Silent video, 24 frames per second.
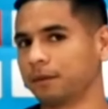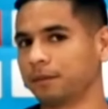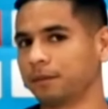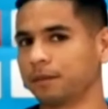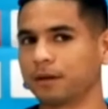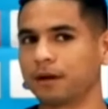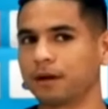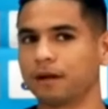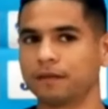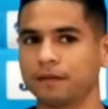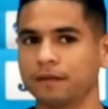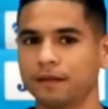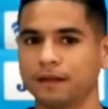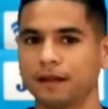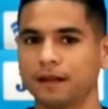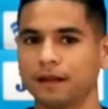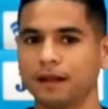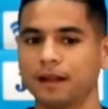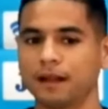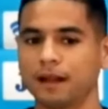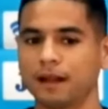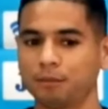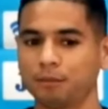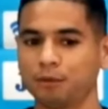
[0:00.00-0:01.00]
pues, porque al
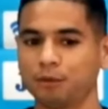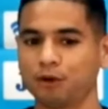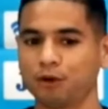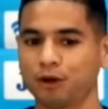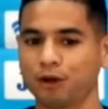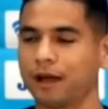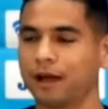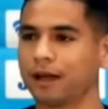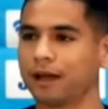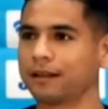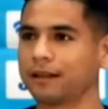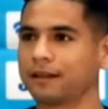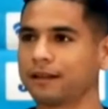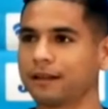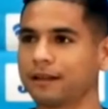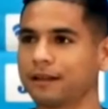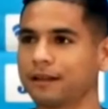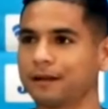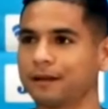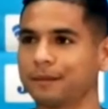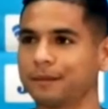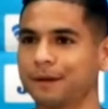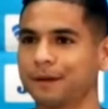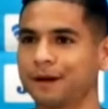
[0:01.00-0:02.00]
final el apoyo de la
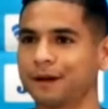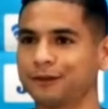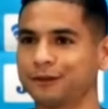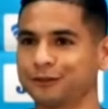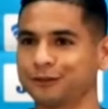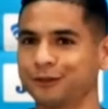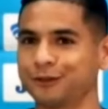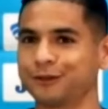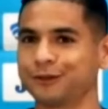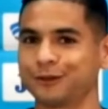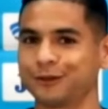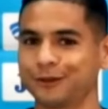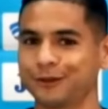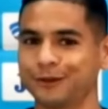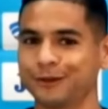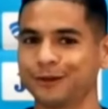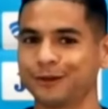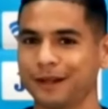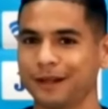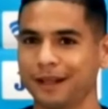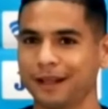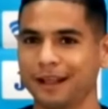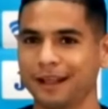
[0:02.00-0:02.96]
gente para nosotros